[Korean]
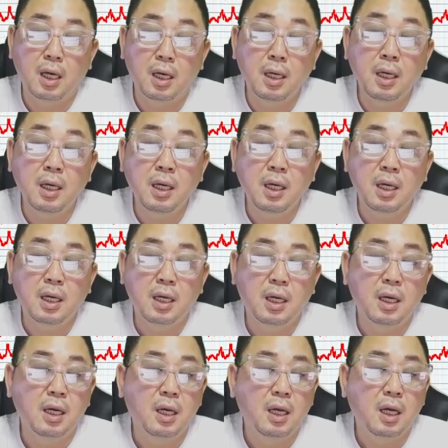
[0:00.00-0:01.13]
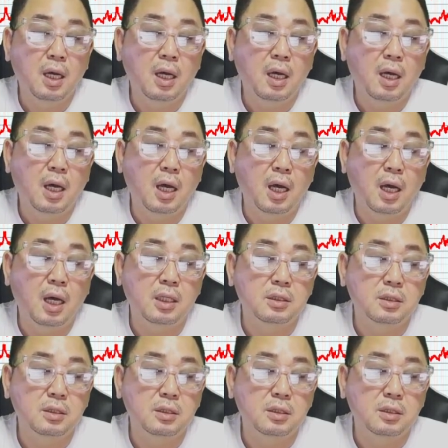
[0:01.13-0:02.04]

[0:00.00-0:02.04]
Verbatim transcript: 어? 어?